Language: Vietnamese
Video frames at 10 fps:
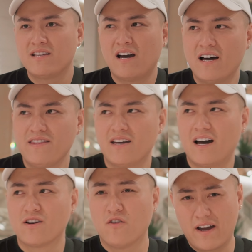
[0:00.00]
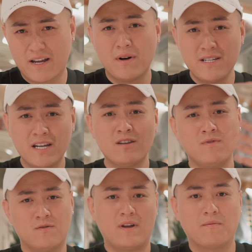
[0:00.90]
Do thì đối với cái budget
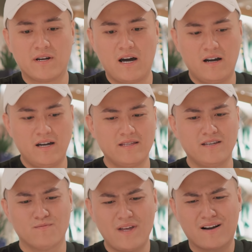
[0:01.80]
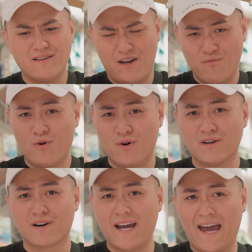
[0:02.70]
giống như lúc nãy mình nói thì chúng ta có thể mua
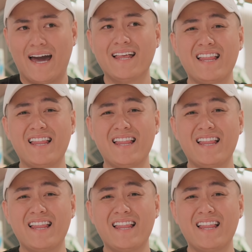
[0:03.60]
được khá